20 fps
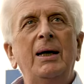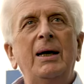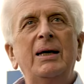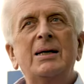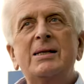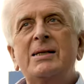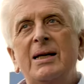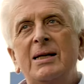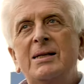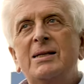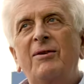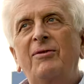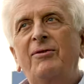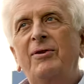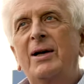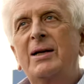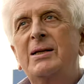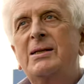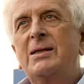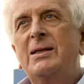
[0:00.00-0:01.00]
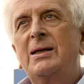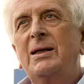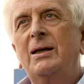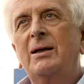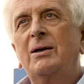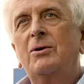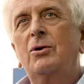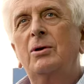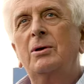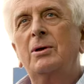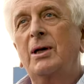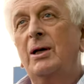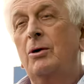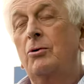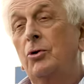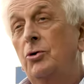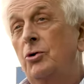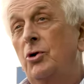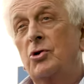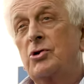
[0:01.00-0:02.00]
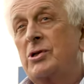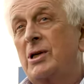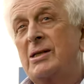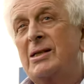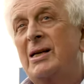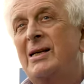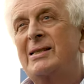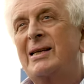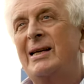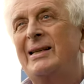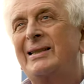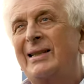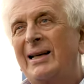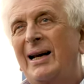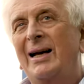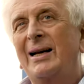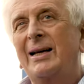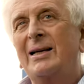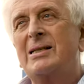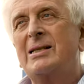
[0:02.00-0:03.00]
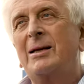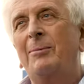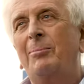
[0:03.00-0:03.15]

e senza farci riconoscere, senza entrare in